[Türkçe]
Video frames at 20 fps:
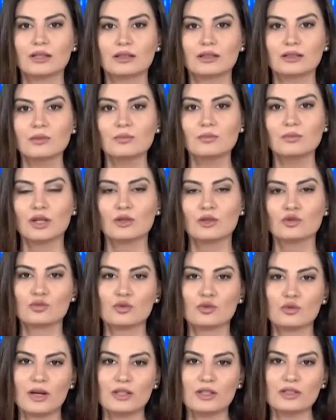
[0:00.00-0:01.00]
Bakanı
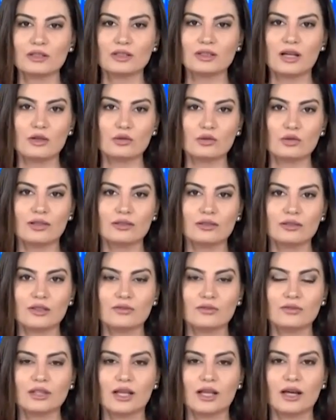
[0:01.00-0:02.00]
Cumhurbaşkanı Erdoğan
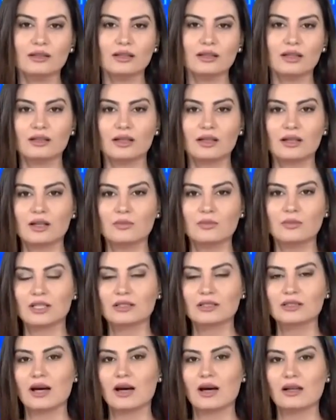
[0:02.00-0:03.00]
tarafından kendilerine
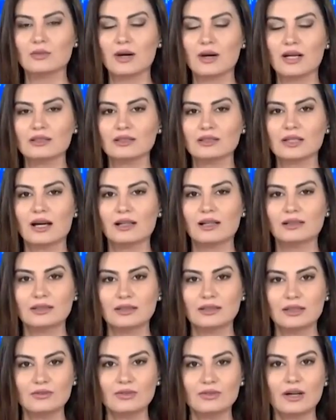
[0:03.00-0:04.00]
bir talimat
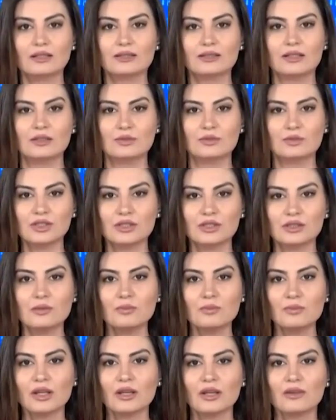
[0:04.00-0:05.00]
geldiğini ifade etmişti
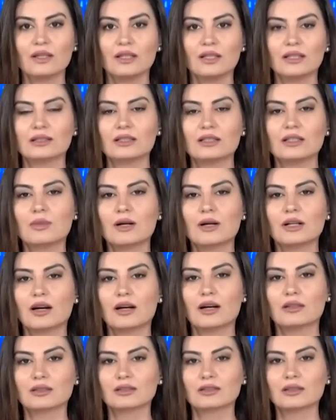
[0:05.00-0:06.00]
ve ilgili
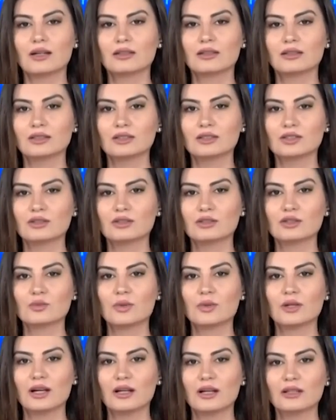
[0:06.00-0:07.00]
bakanlıklarda da
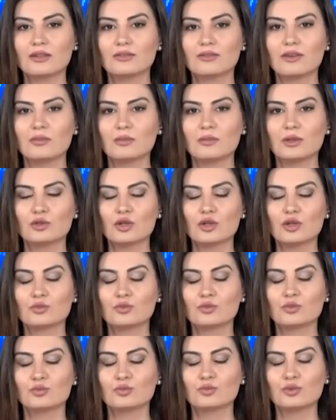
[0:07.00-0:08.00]
çalışmalar devam ediyor.
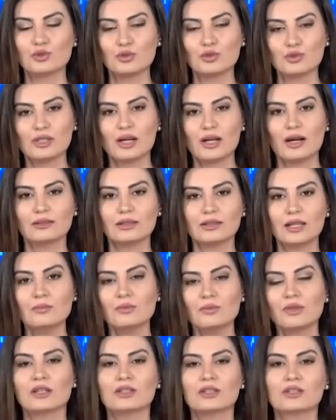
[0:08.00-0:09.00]
Bu yüzden de
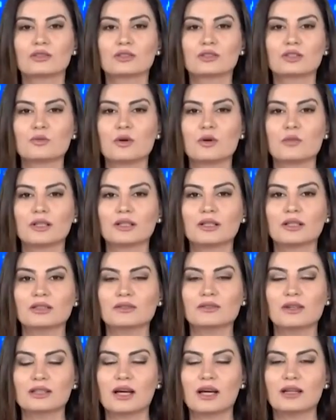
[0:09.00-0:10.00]
Çalışma Bakanı
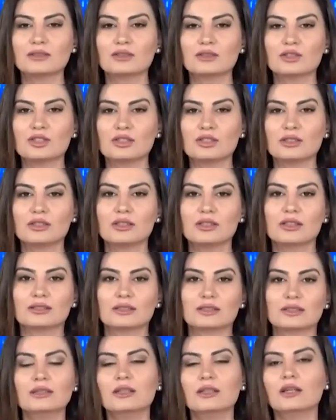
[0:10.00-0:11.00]
Bakanı Vedat
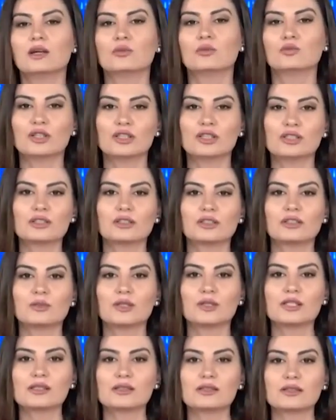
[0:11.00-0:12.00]
Işıkhan'ın bu
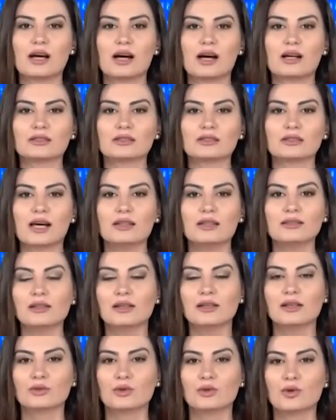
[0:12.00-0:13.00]
açıklamasının ardından
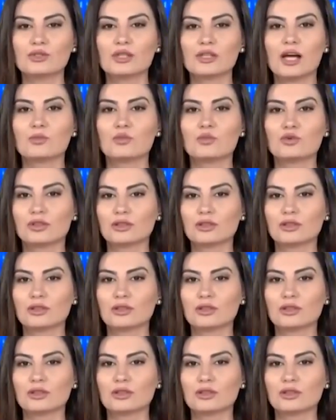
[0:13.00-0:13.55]
gözler